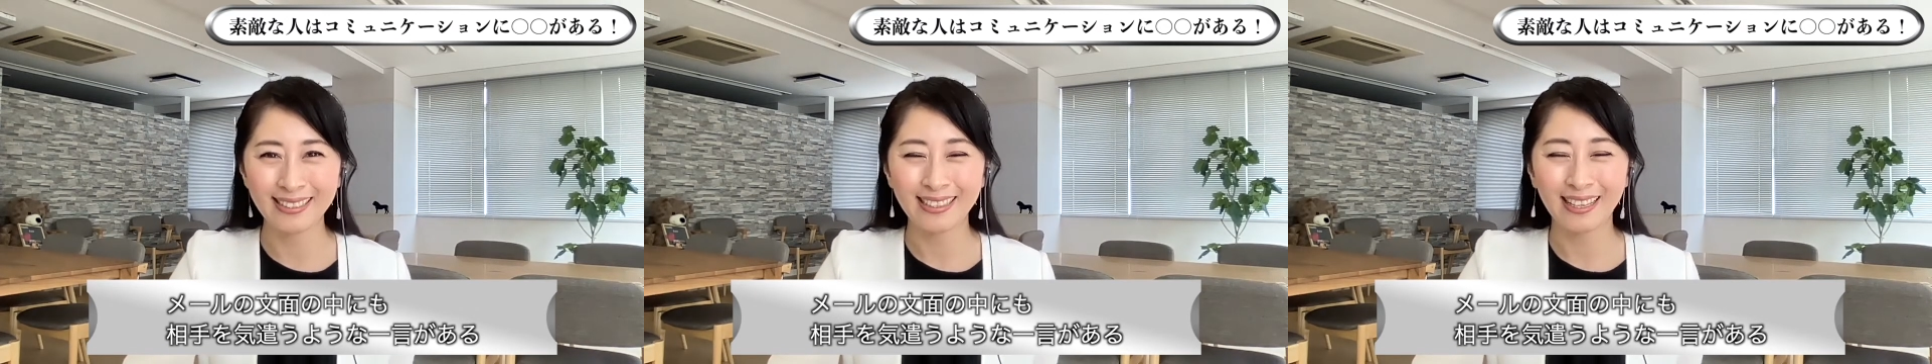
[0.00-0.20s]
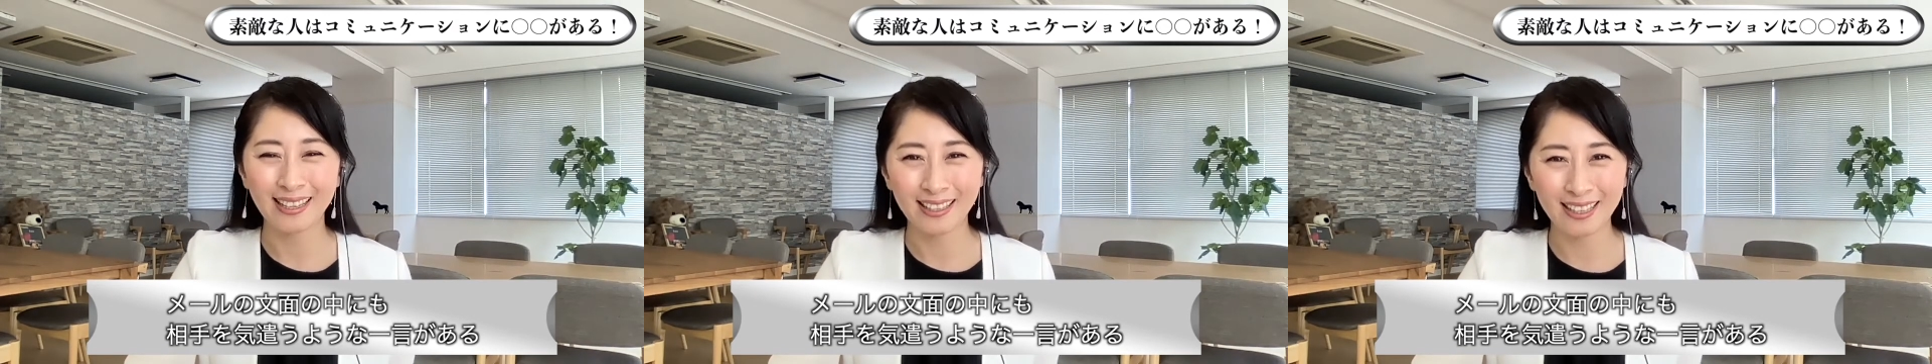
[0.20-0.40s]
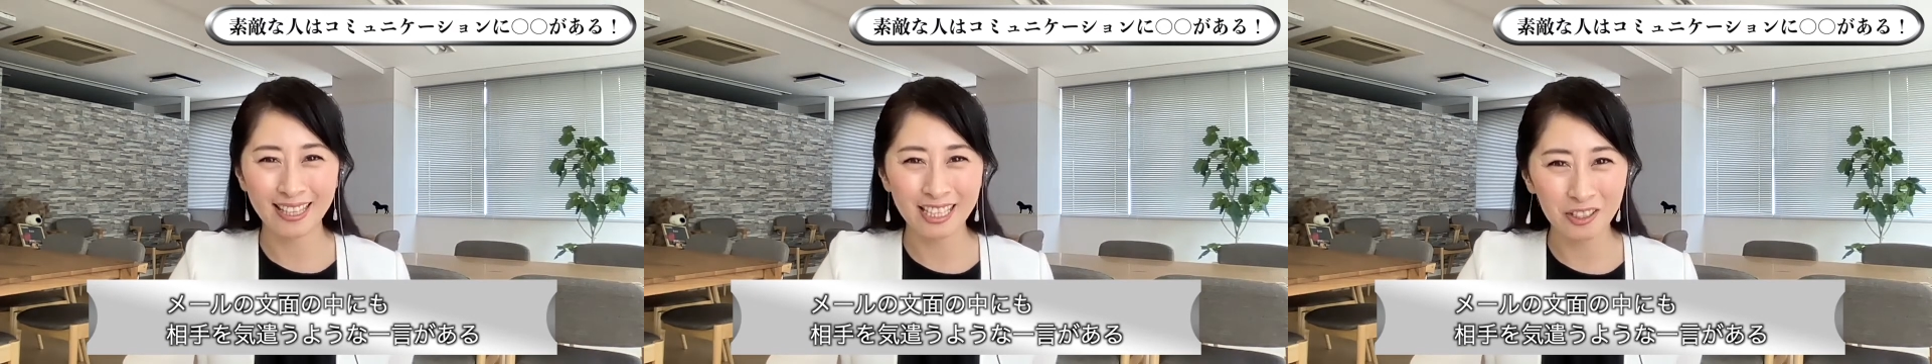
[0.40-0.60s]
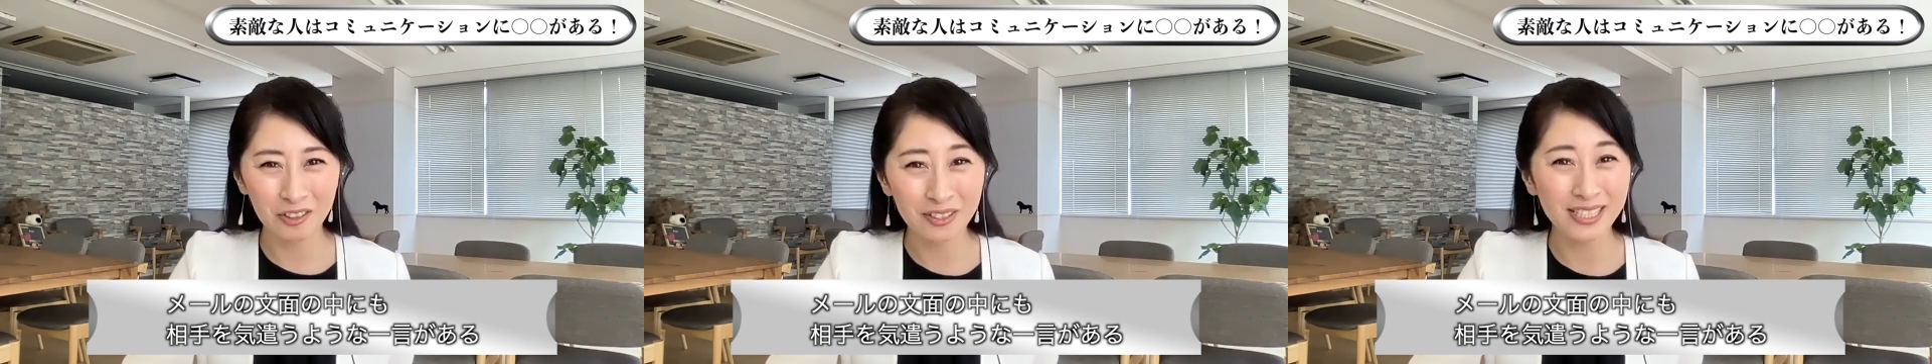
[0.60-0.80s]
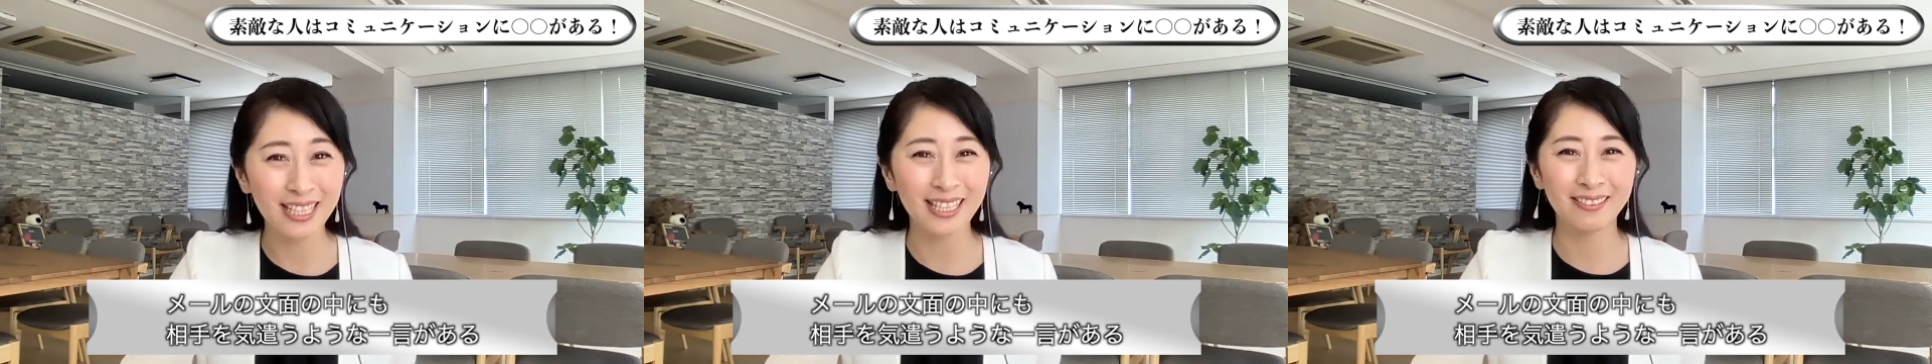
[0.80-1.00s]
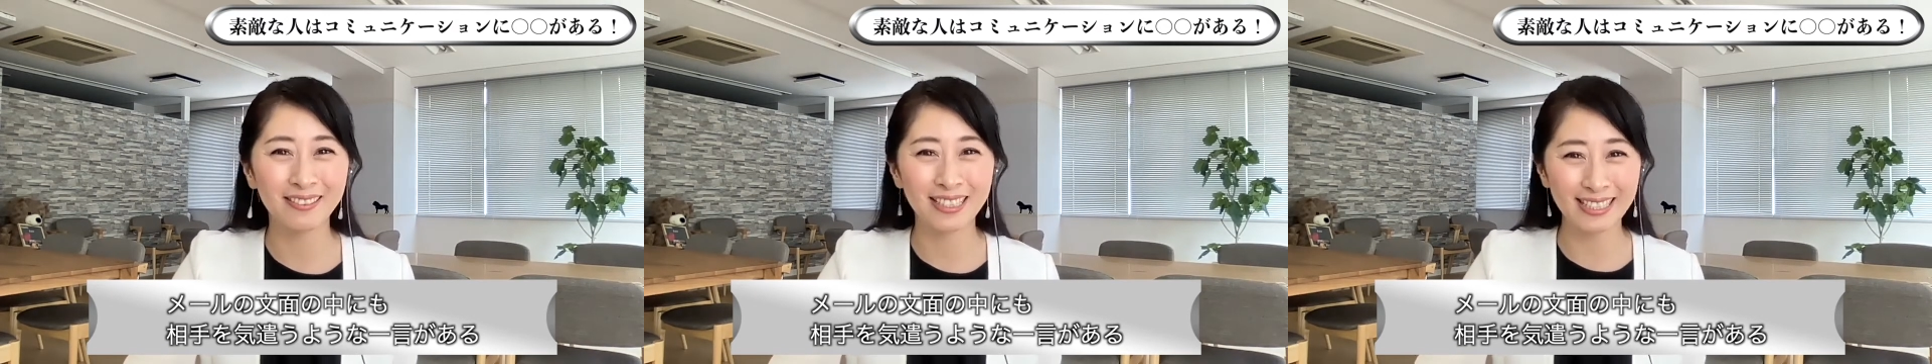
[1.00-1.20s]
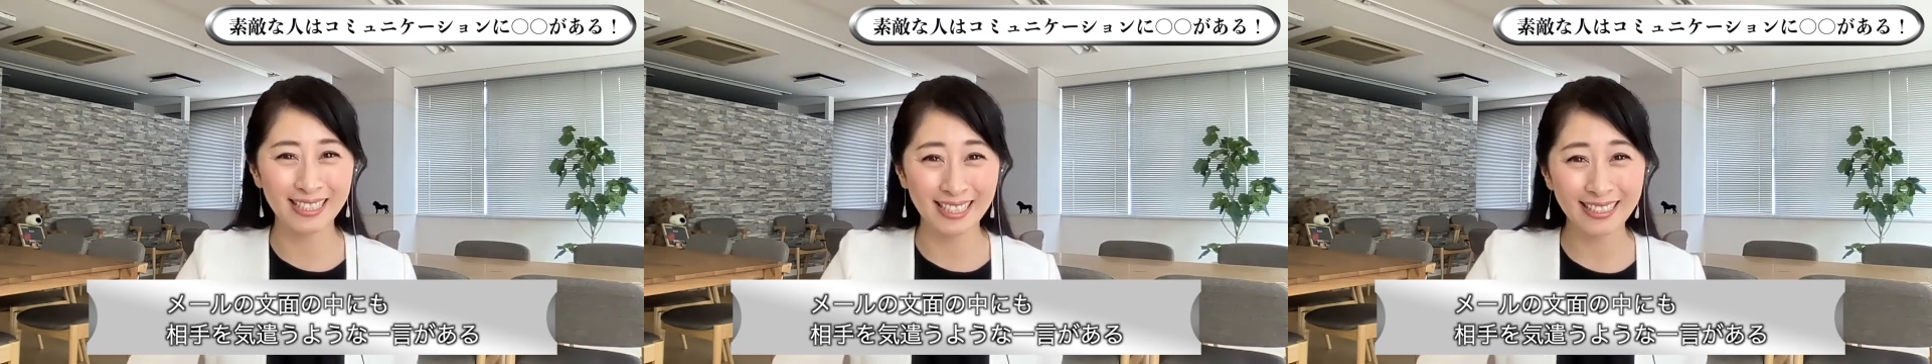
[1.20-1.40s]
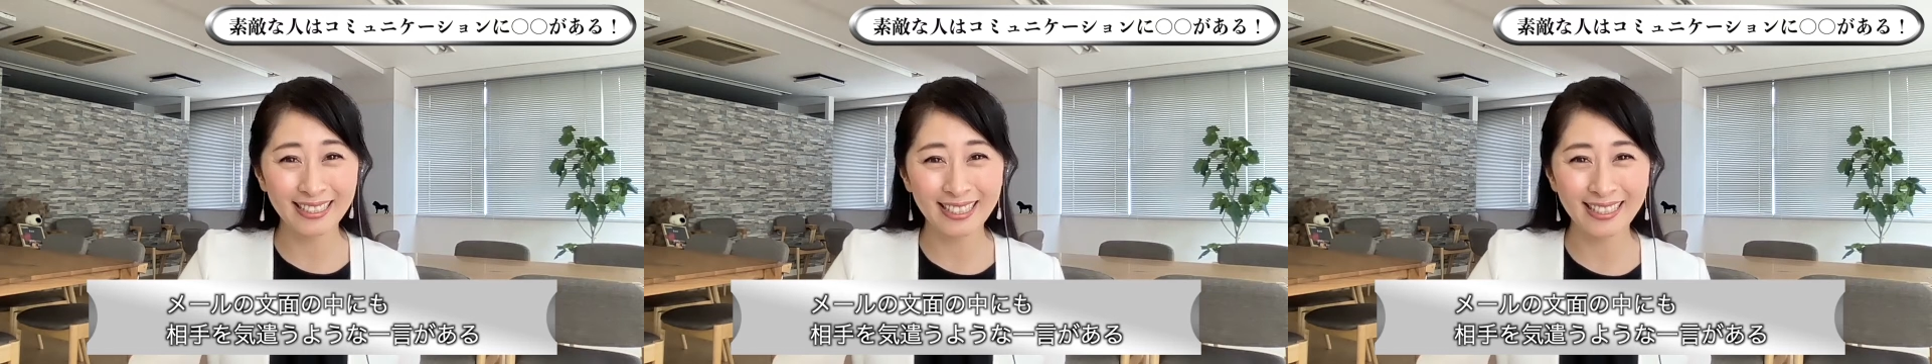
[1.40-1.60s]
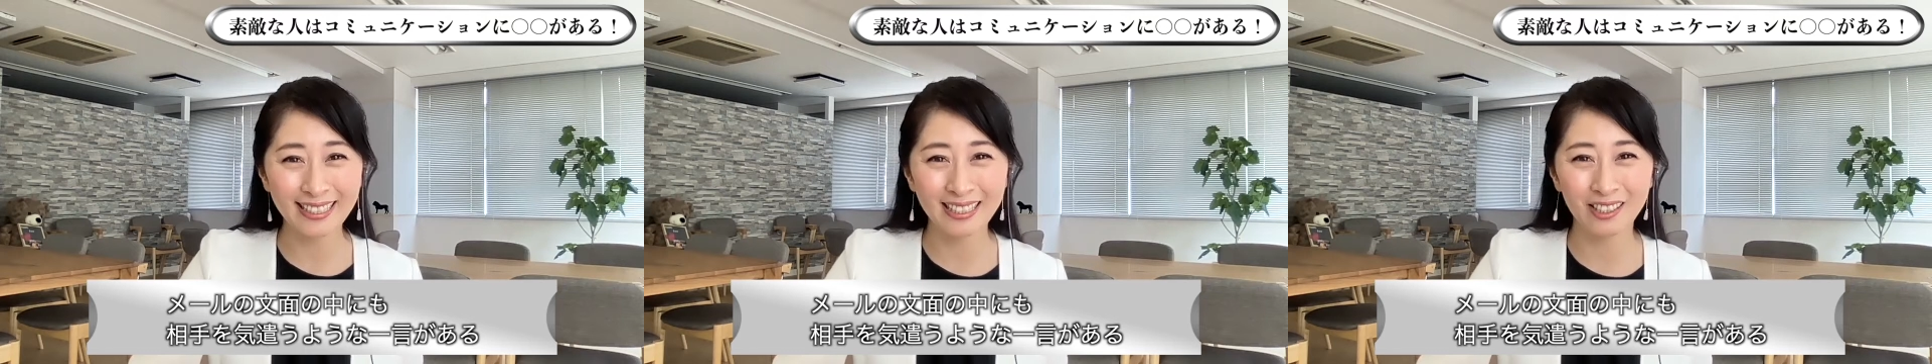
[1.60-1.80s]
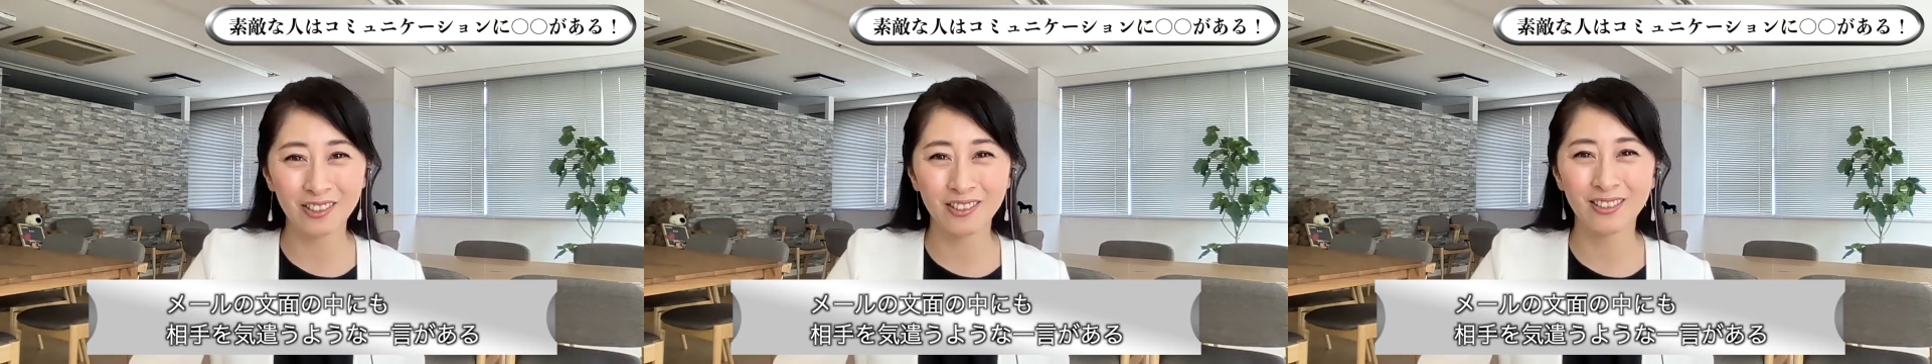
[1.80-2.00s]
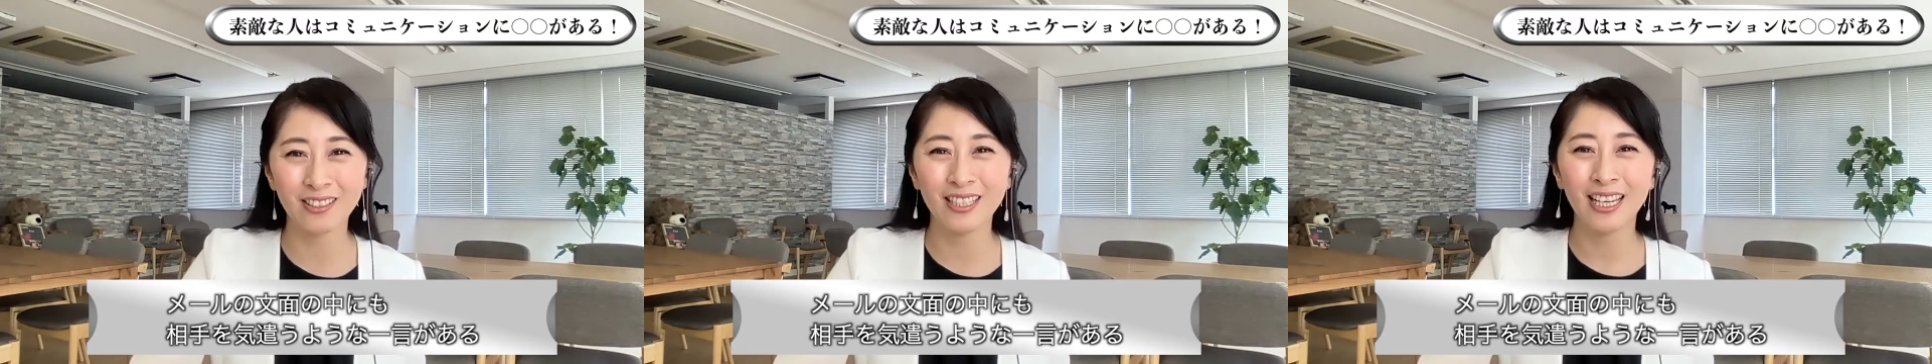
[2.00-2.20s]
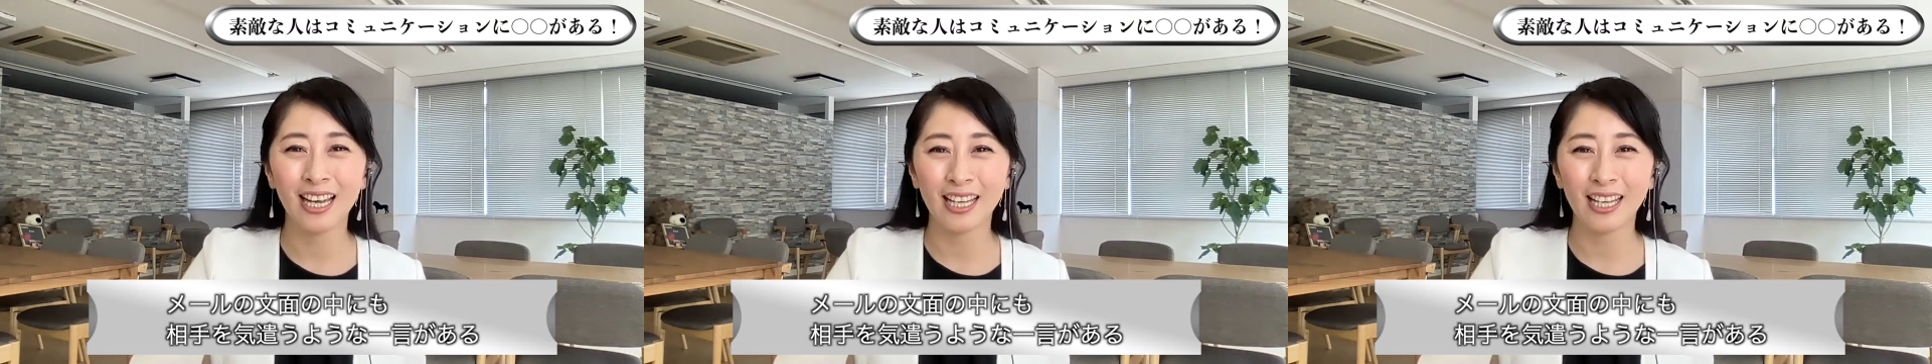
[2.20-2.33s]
体に気をつけてくださいねという